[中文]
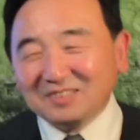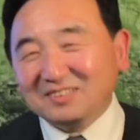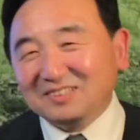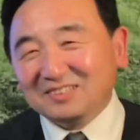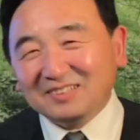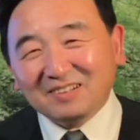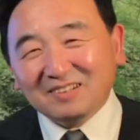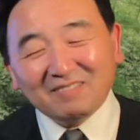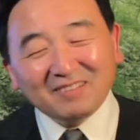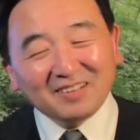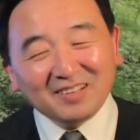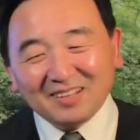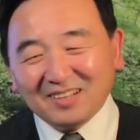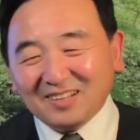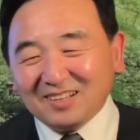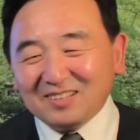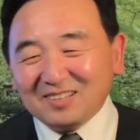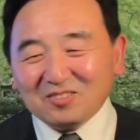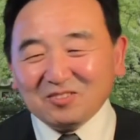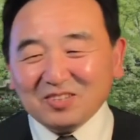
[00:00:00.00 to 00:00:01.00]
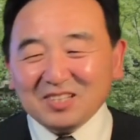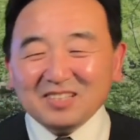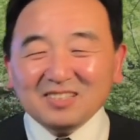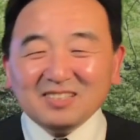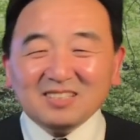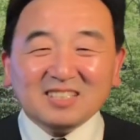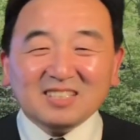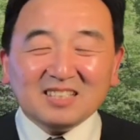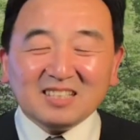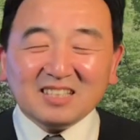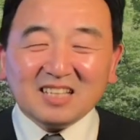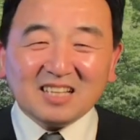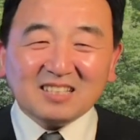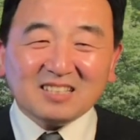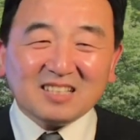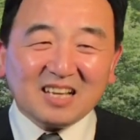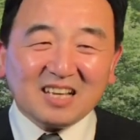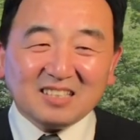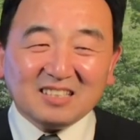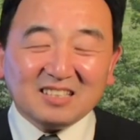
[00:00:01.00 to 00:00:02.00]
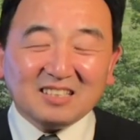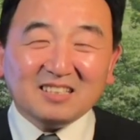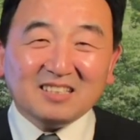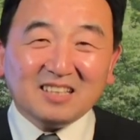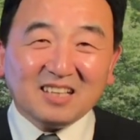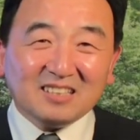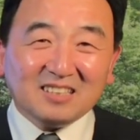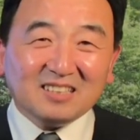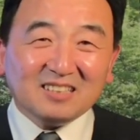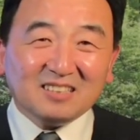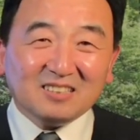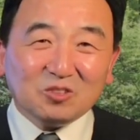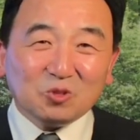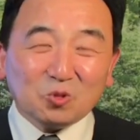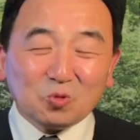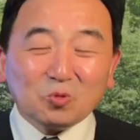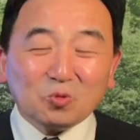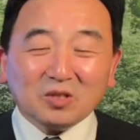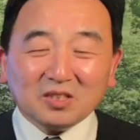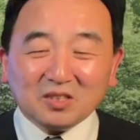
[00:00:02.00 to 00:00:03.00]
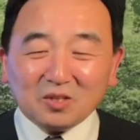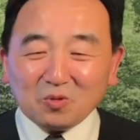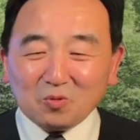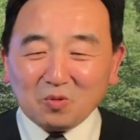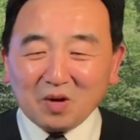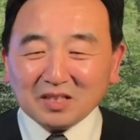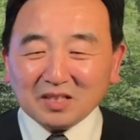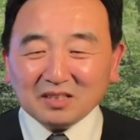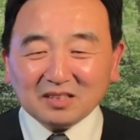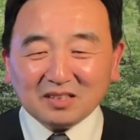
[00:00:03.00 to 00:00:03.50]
你知道，所以今天在今天的中国人的环境